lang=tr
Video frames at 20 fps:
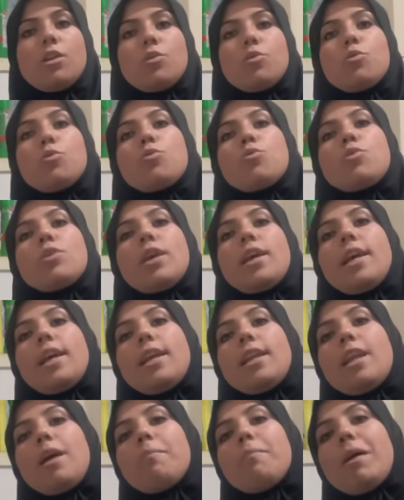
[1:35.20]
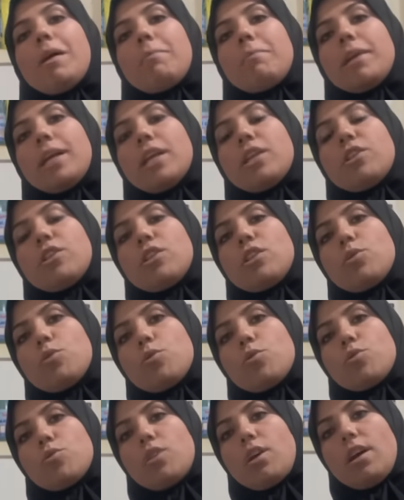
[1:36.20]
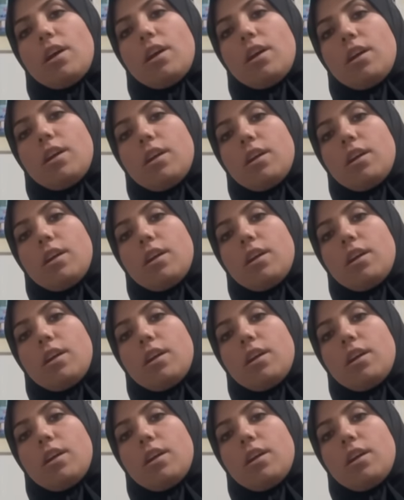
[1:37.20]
Yüksel lambayı mı geçirdin yoksa?